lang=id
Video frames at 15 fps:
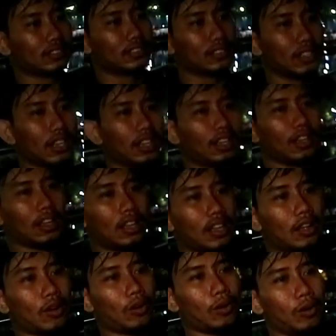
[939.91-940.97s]
gak lu gak ngerasa
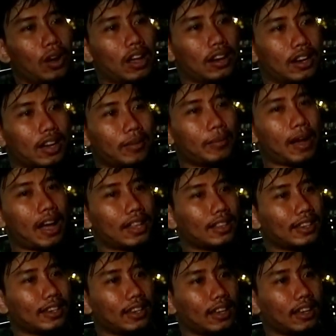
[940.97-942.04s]
deh gak? Gue enak banget
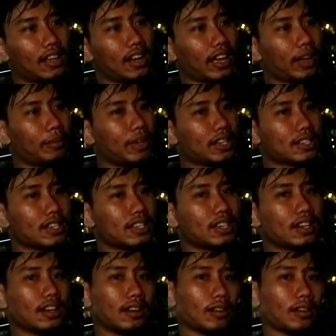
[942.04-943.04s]
ini nggak kayak biasanya.